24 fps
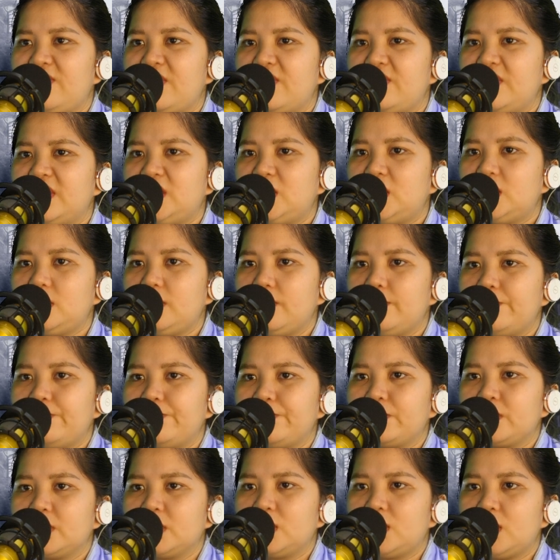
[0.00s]
về phía trước
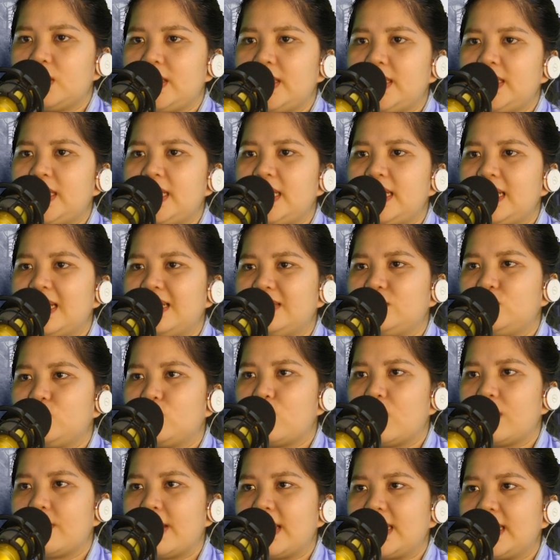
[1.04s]
cho đến khi lại
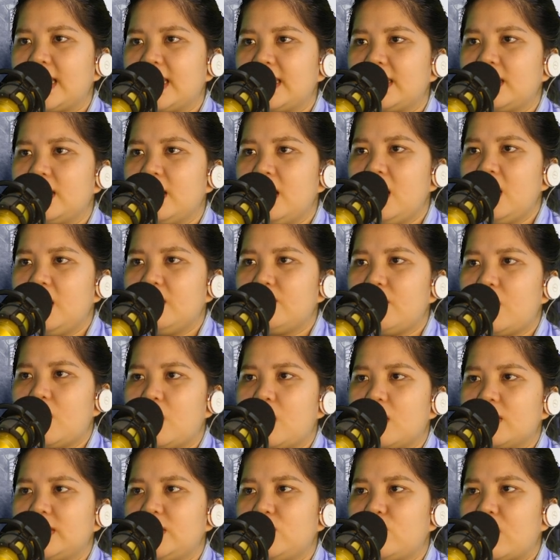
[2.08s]
trôi qua 7 ngày,
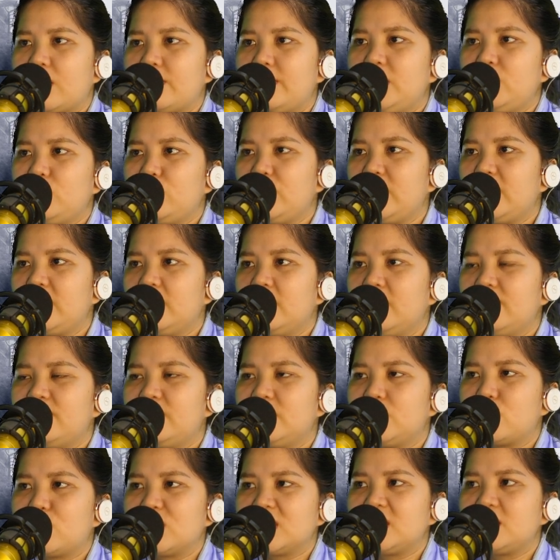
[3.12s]
bọn họ đi qua Bình Nguyên,
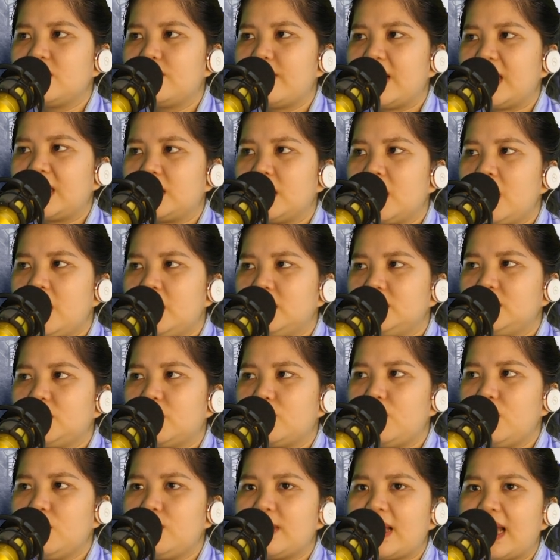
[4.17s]
vượt qua Sương Mạch.
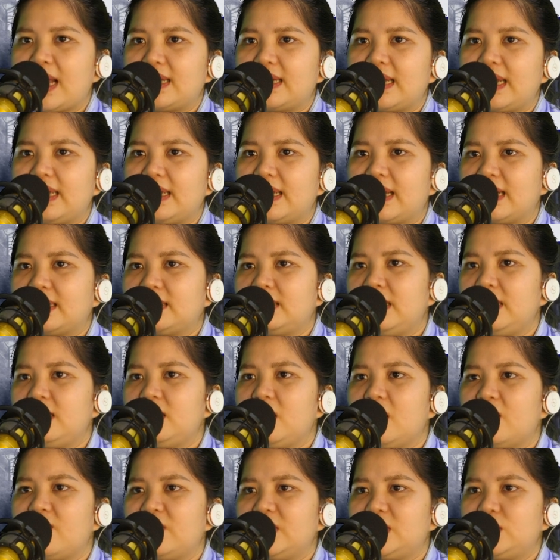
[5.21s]
Trong lúc càng ngày càng
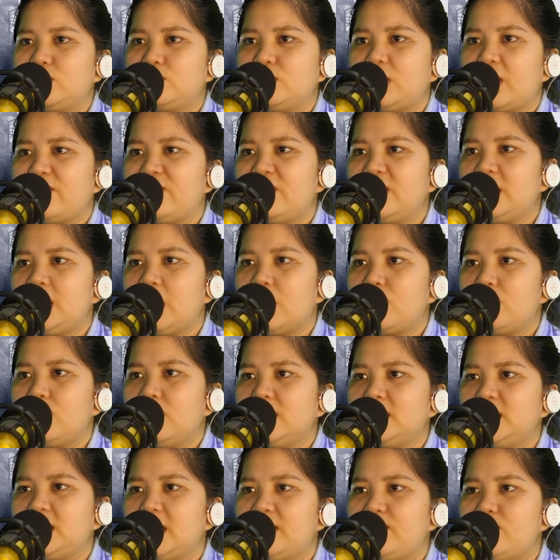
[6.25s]
tiến gần về trung tâm phía đông,
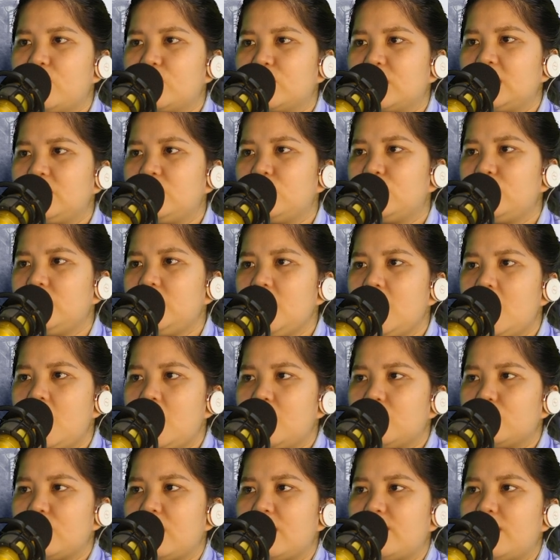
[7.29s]
trên một đỉnh núi,
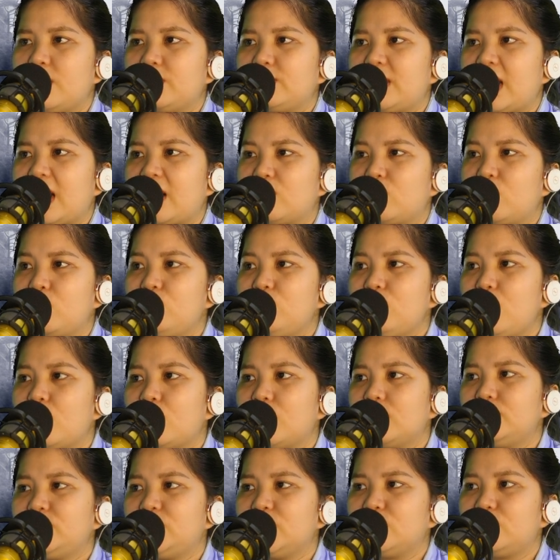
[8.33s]
đang một Tàng uống
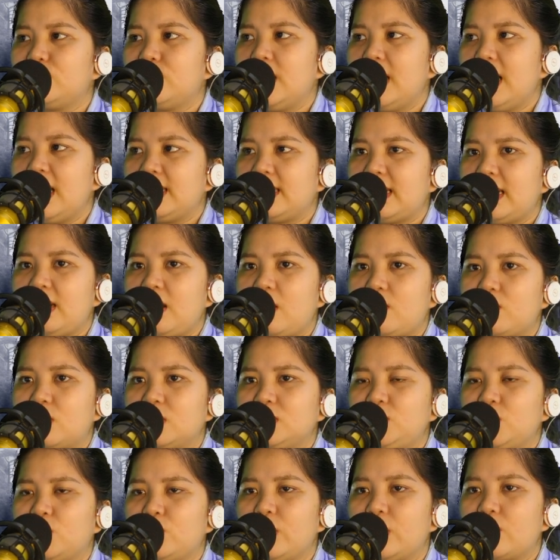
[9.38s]
một ngụm rượu, đáy lòng
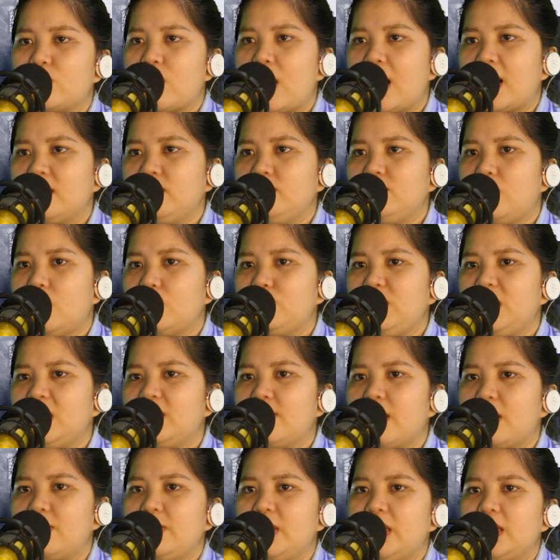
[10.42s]
có chỗ quyết đoán, bỗng
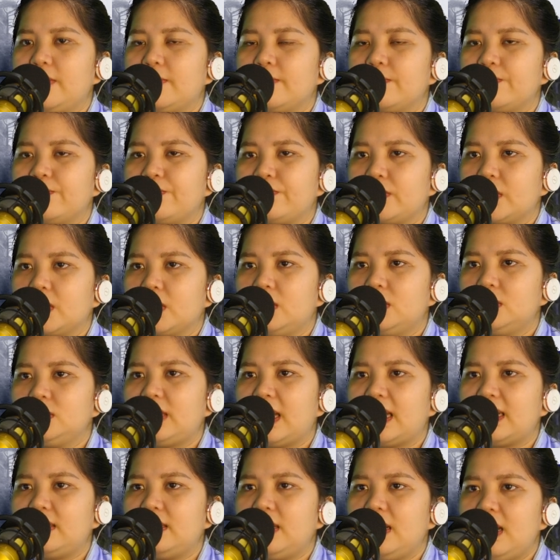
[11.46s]
nhiên mở miệng. Hứa
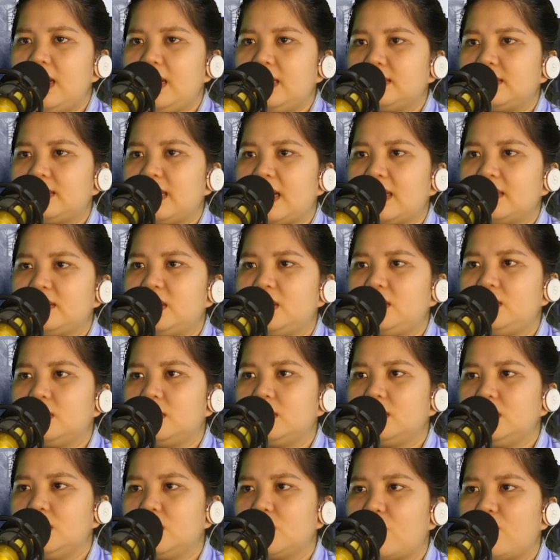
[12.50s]
Thanh, ta tin
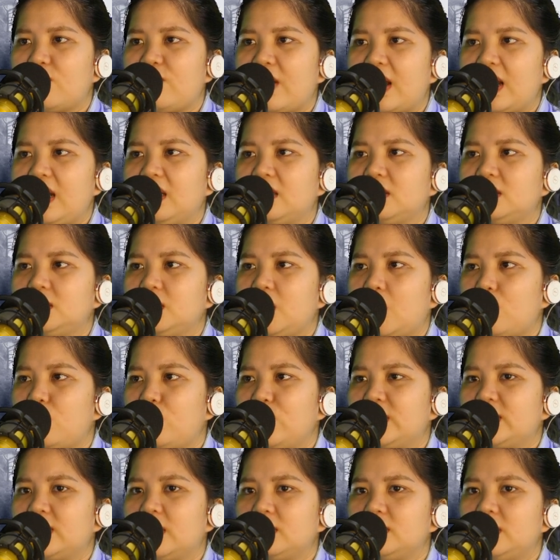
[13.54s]
tưởng người không phải là người
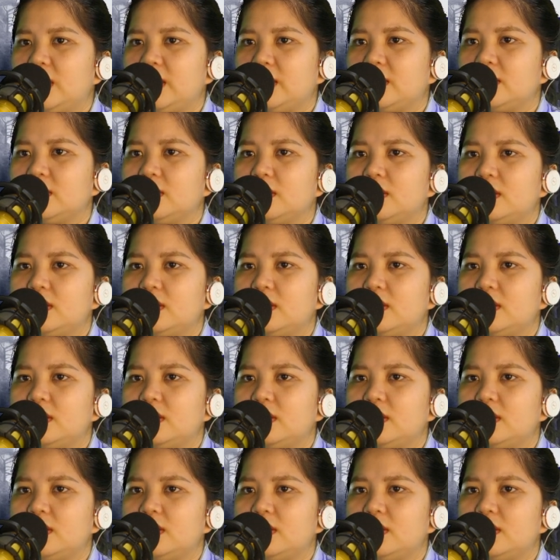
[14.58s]
Hồng Nguyệt Thần Điện.